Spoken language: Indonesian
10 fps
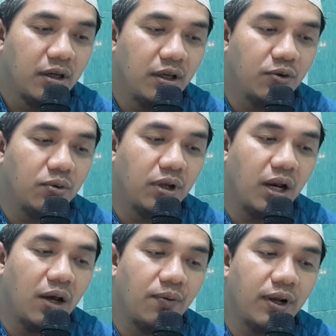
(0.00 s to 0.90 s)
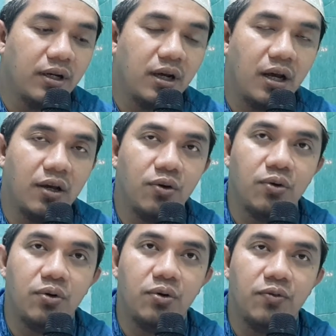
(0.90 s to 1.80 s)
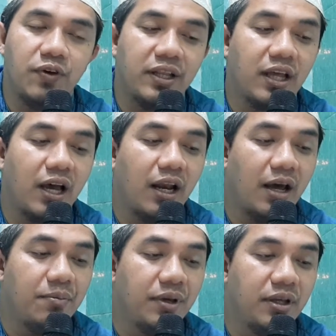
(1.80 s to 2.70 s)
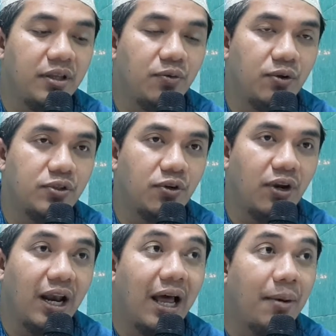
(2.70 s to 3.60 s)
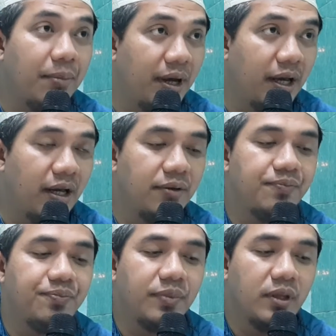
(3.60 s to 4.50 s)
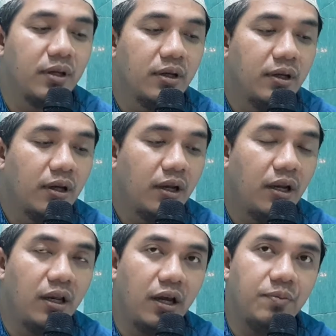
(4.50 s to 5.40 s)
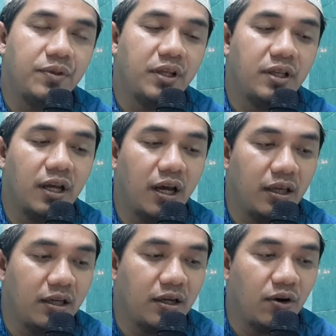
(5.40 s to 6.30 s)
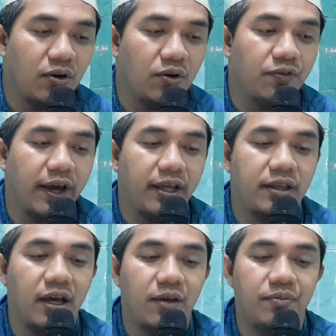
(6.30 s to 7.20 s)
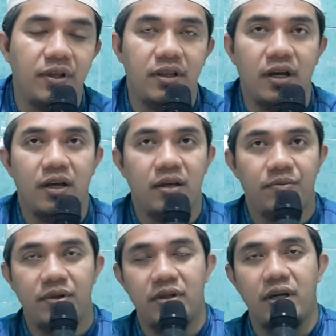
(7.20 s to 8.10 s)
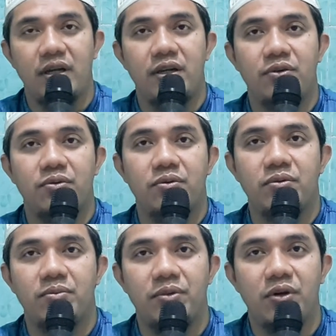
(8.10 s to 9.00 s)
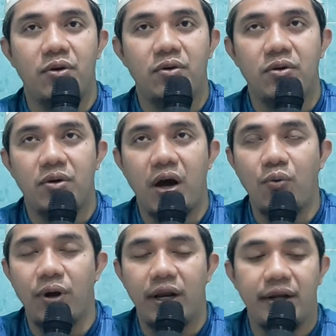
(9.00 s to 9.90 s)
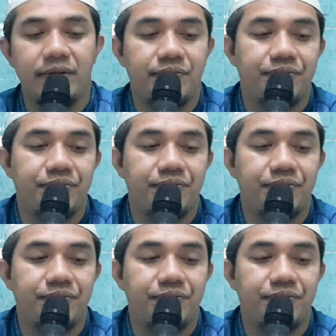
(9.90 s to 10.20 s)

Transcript: iku kelawan nganggo fathalami diwaca lama lil ibtidai krana faida ibtida ibtida niku minongko awalan